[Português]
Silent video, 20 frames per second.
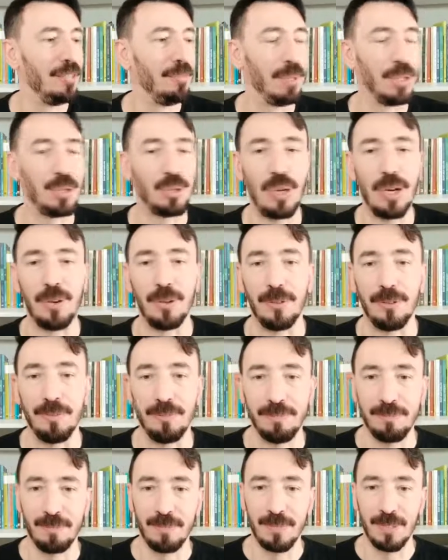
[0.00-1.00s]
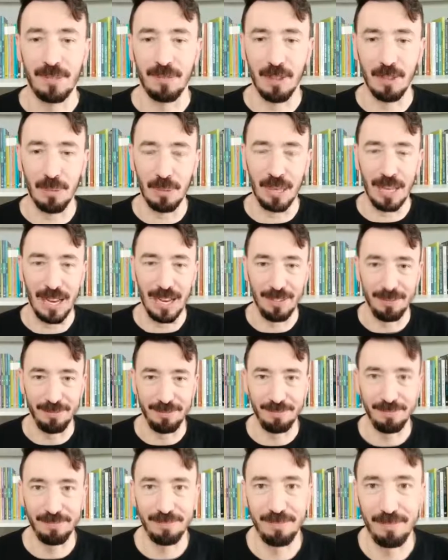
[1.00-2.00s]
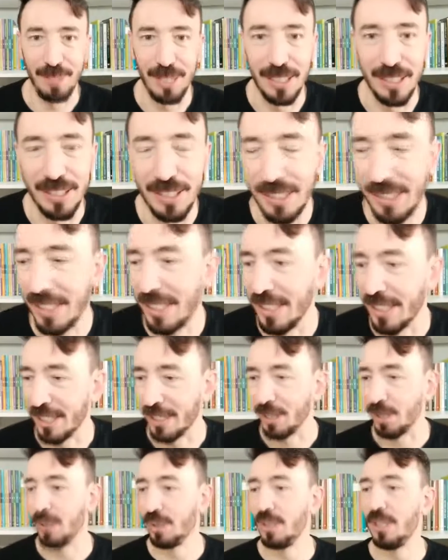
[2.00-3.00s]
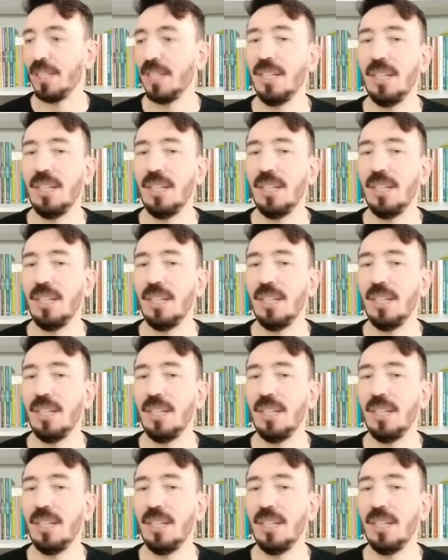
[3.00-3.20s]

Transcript: Pessoal, vamos lá. Pegando esse gancho.